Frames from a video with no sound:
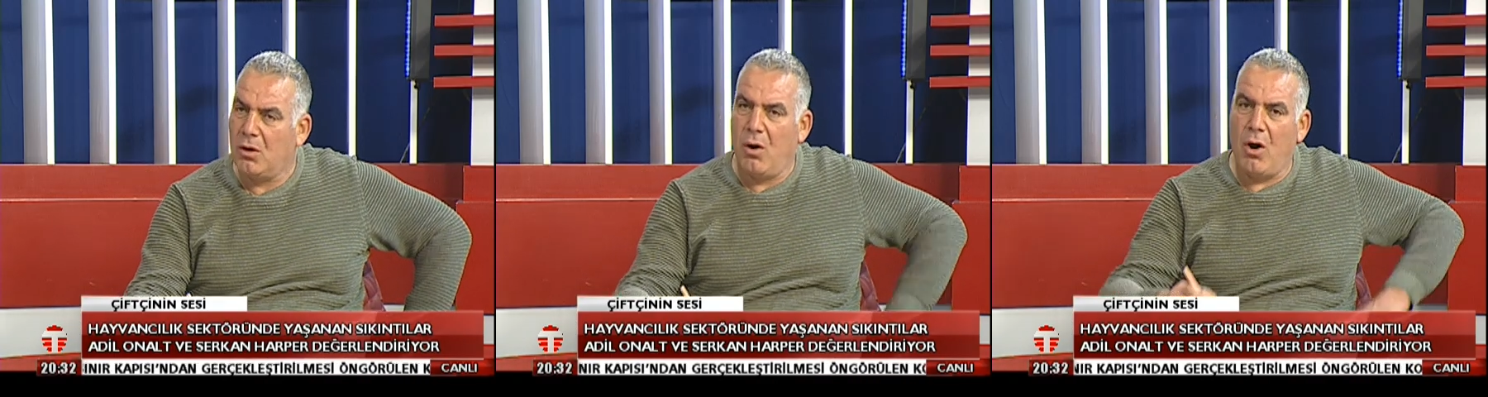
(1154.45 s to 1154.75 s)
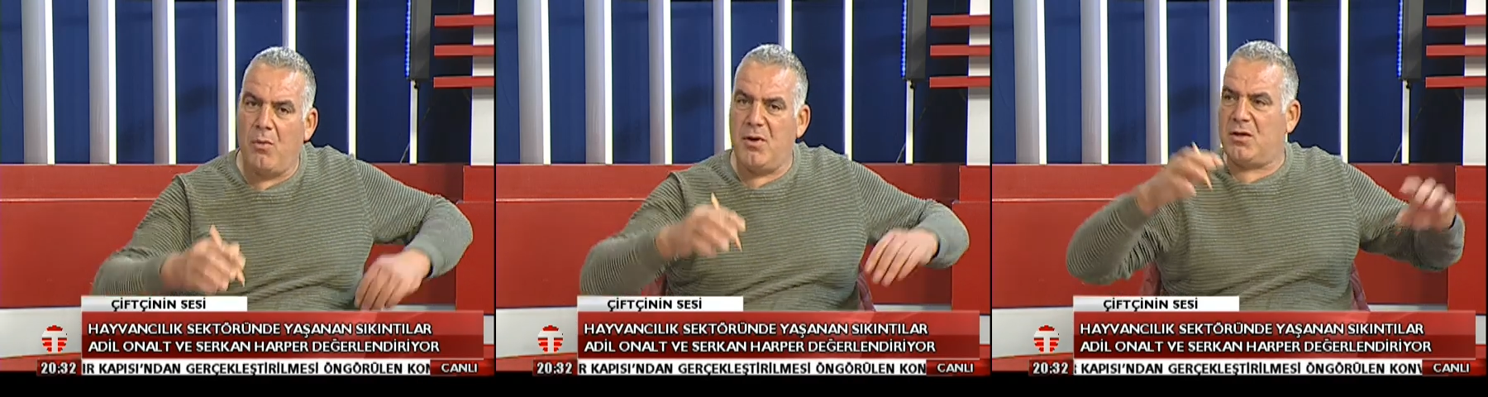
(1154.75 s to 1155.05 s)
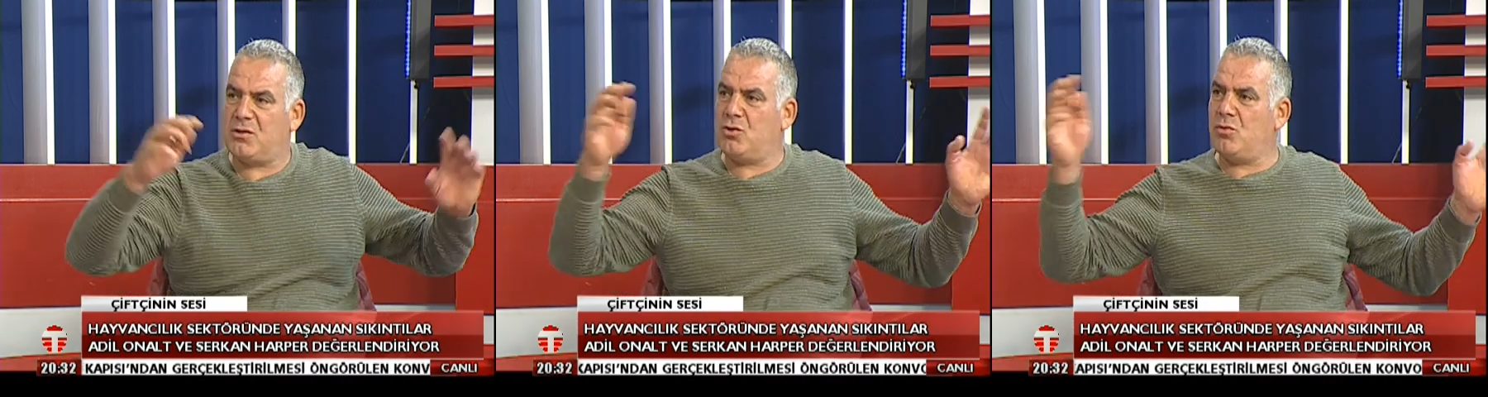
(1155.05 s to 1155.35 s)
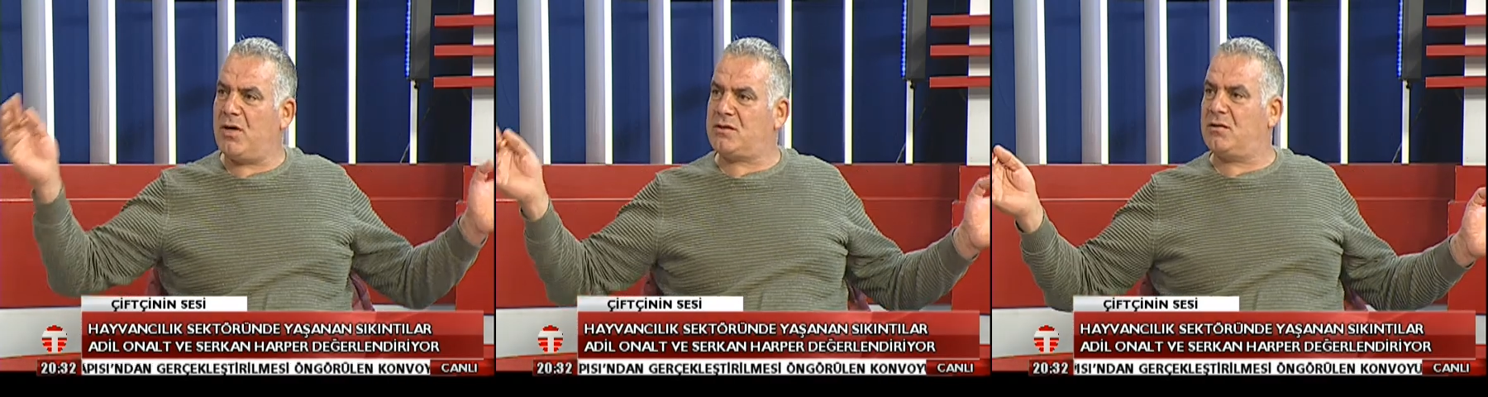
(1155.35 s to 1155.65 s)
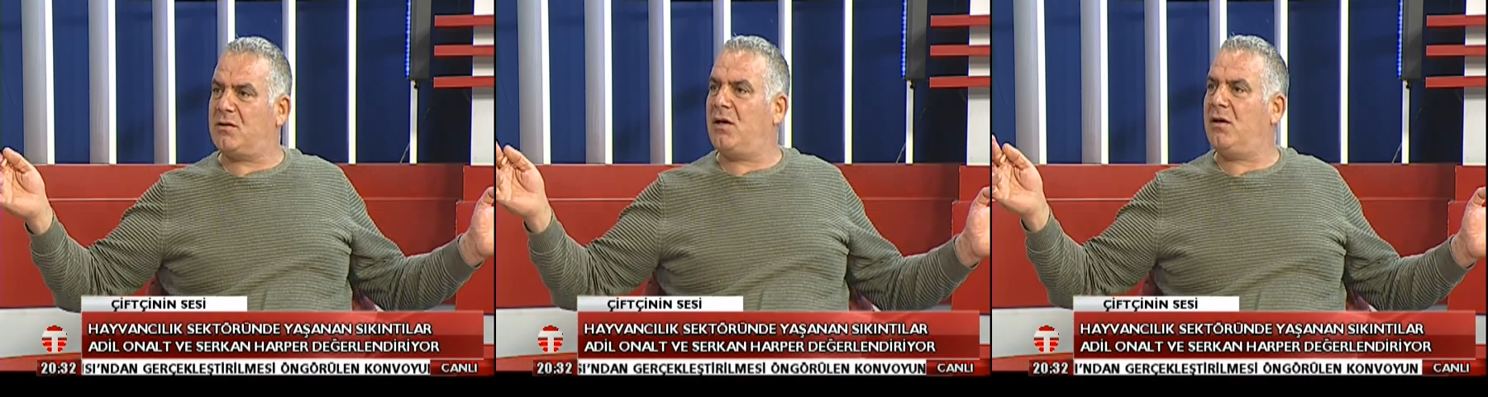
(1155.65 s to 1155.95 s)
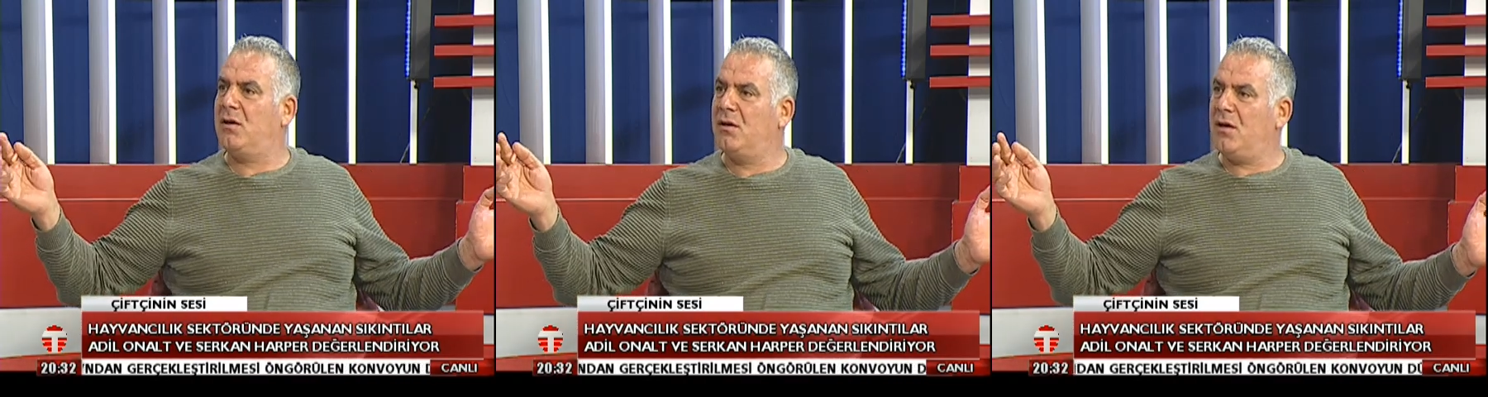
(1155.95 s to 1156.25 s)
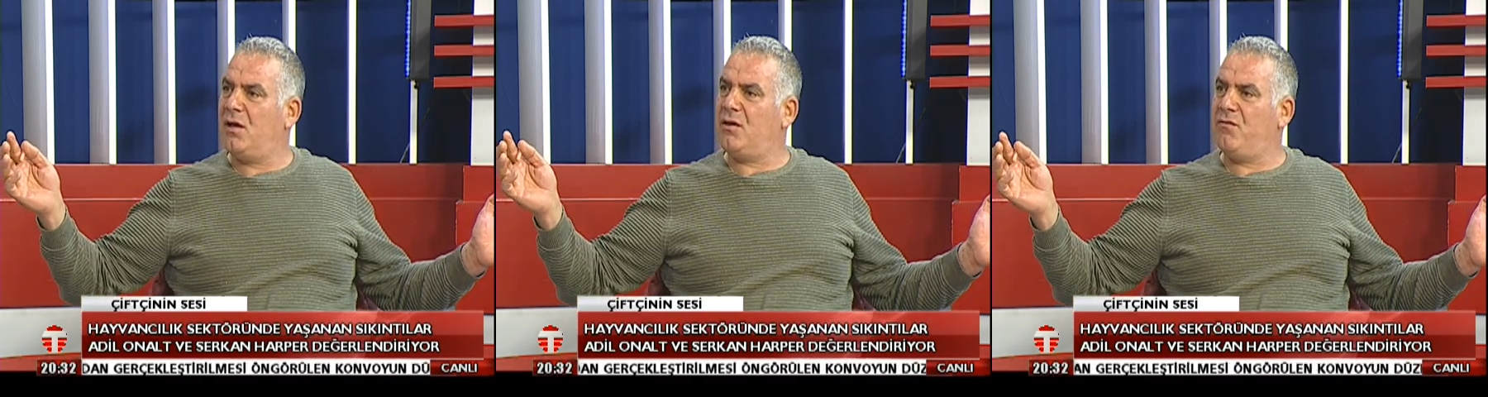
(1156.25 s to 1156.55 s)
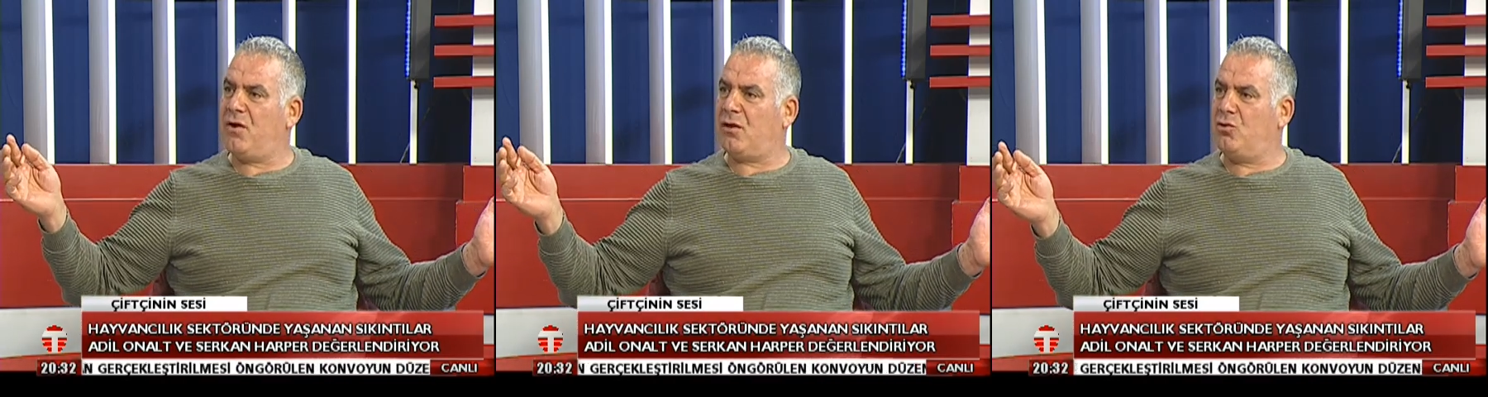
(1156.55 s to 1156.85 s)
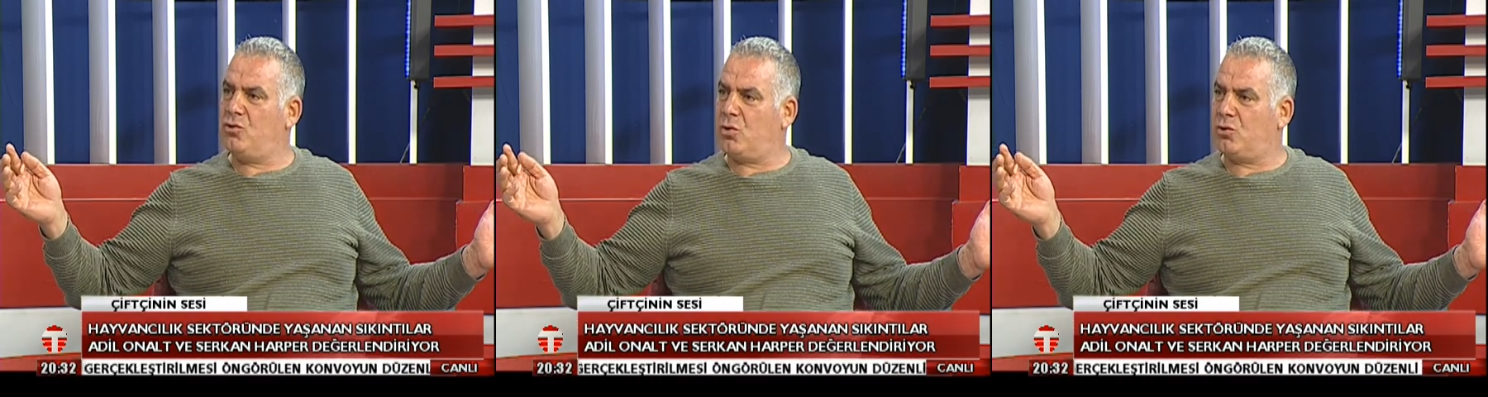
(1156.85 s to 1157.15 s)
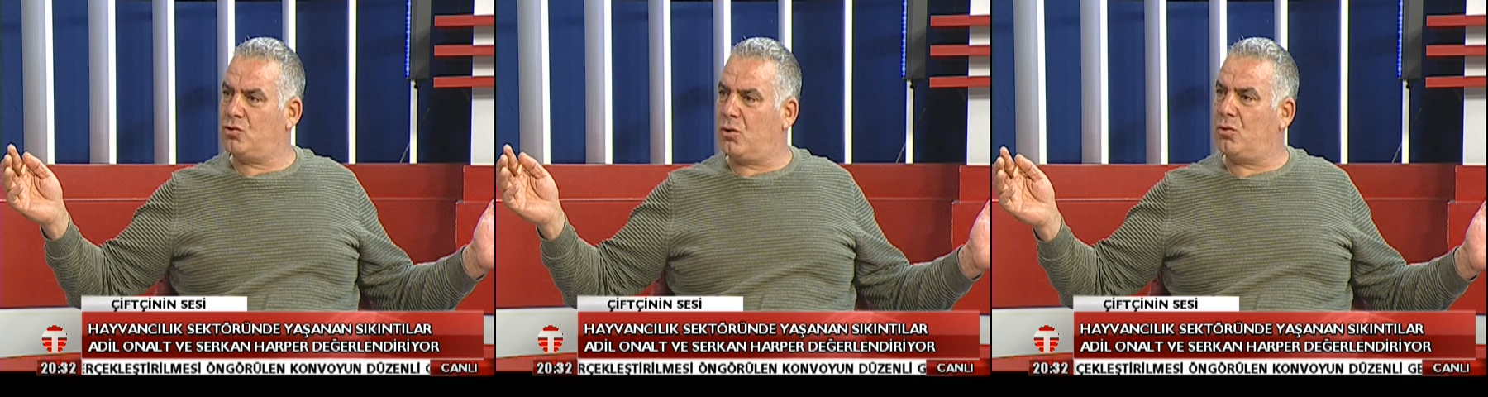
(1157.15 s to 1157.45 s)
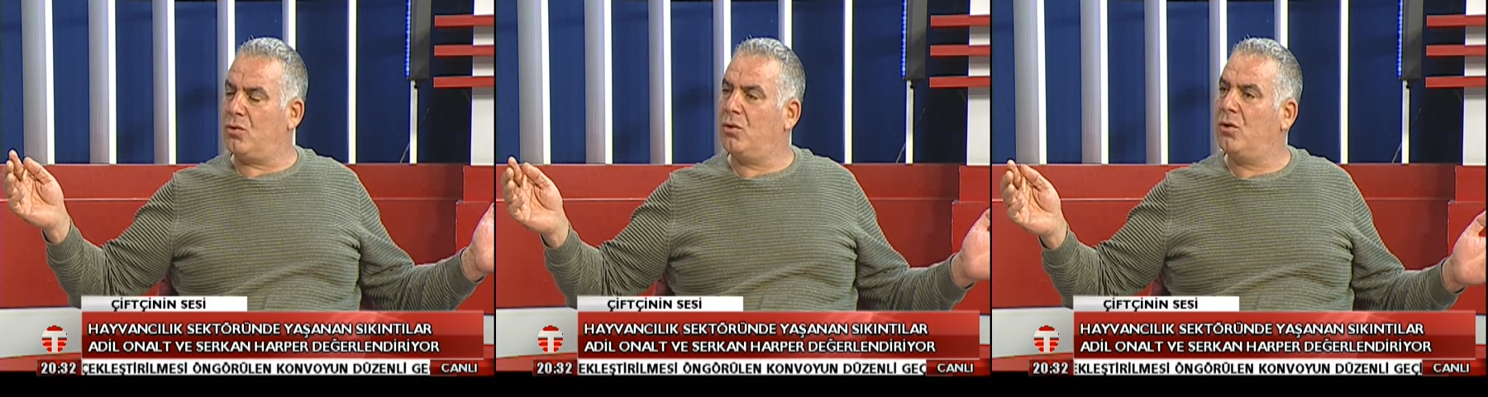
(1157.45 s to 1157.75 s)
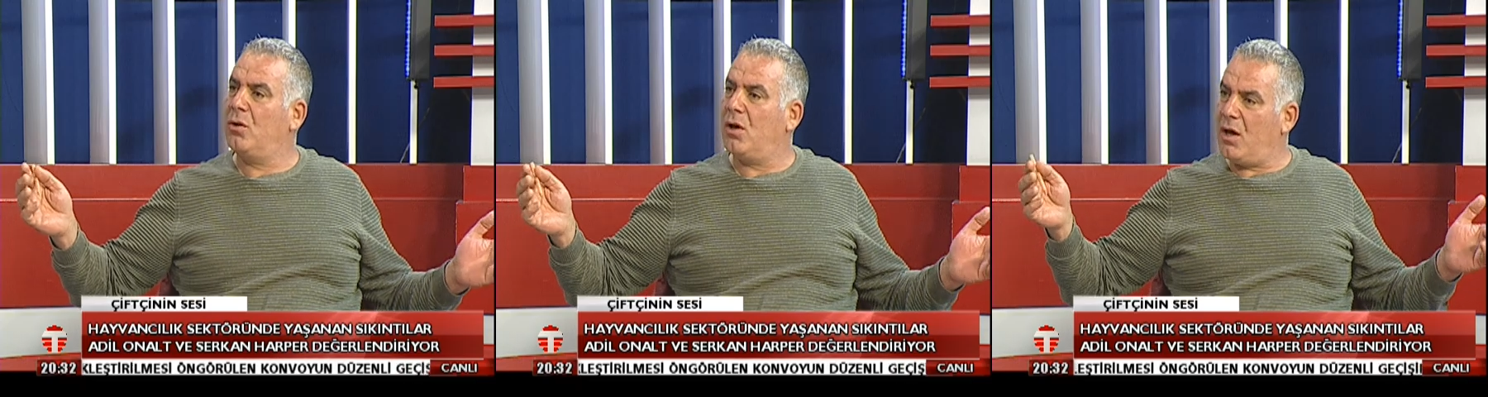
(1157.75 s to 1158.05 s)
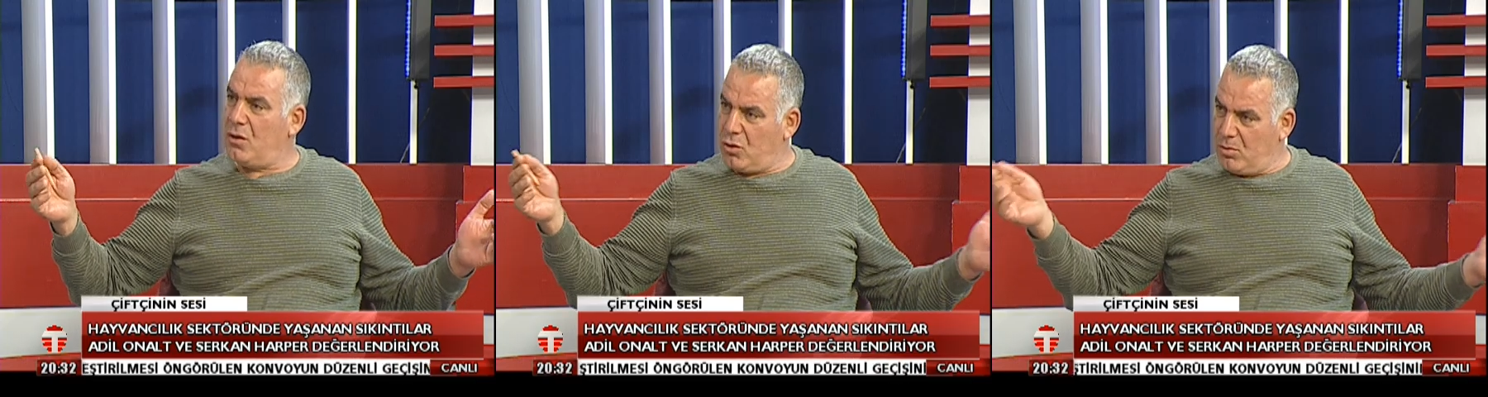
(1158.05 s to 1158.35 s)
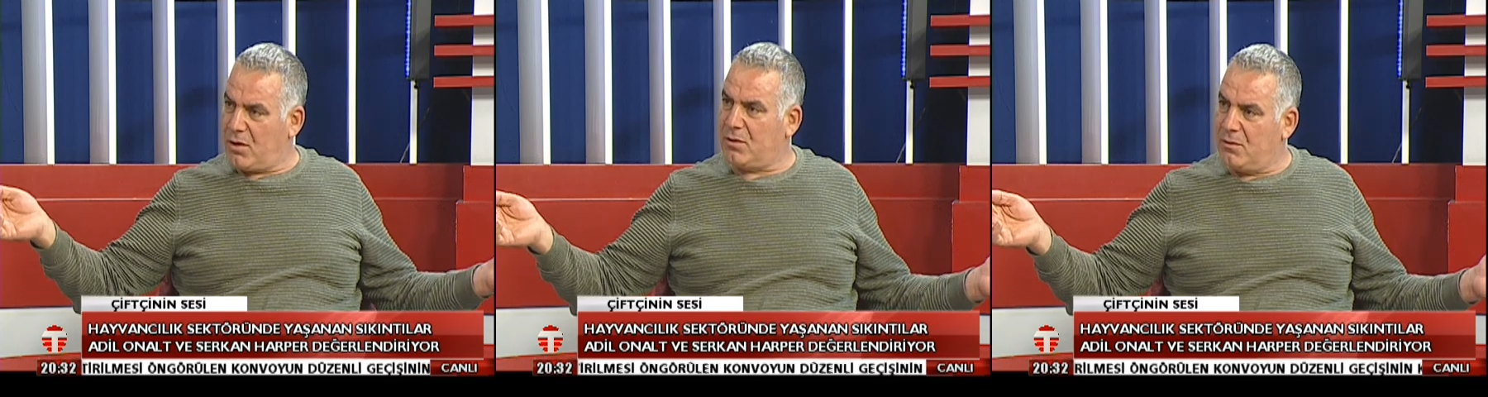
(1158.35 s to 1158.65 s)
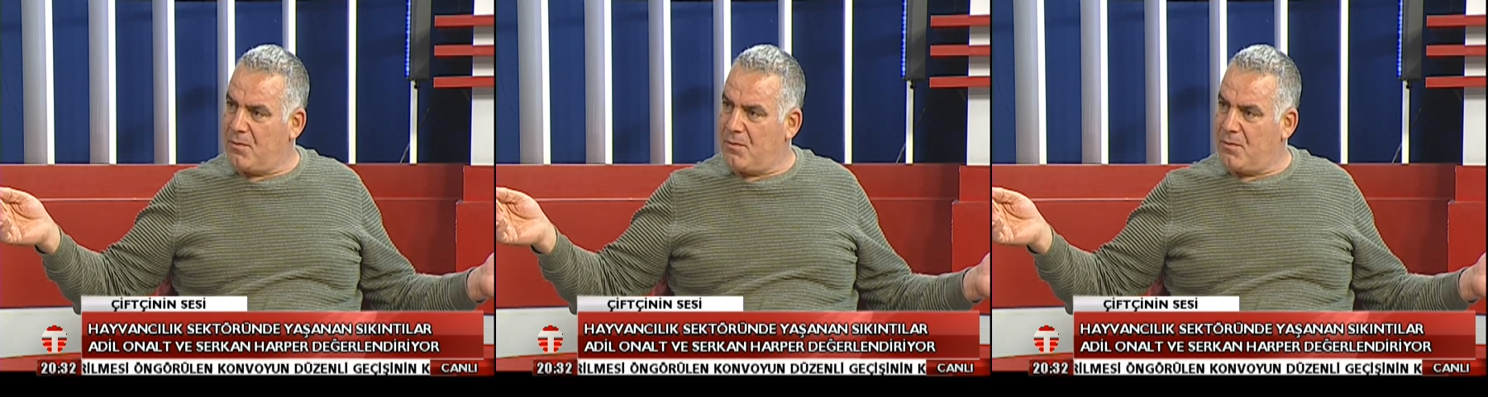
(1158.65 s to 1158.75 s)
O ertesi gün basında etin fiyatı 130 oldu. Hayır olmadı.